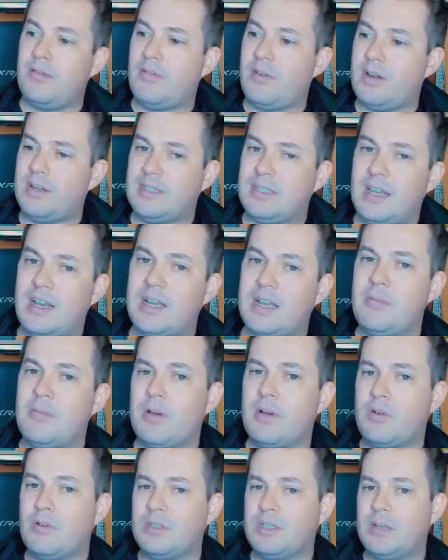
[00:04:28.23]
fala, será que a
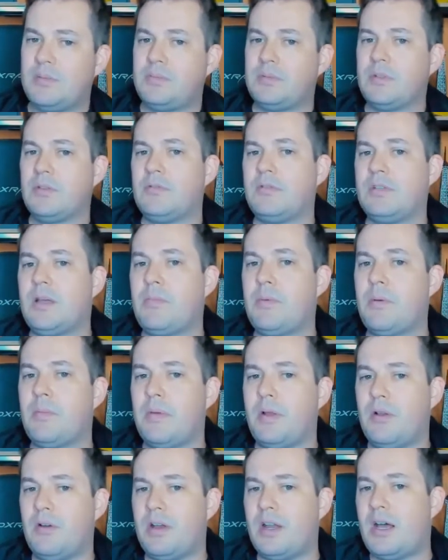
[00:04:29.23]
minha concepção não dá para
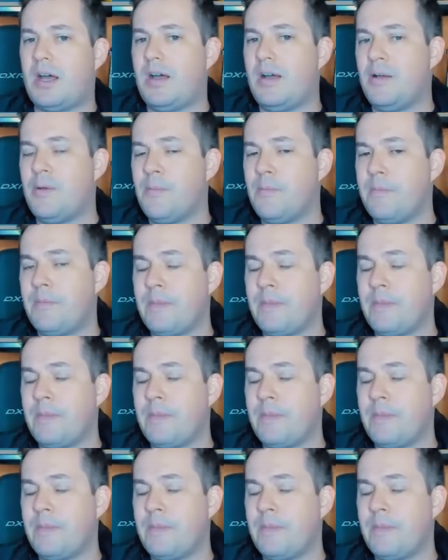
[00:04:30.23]
melhorar?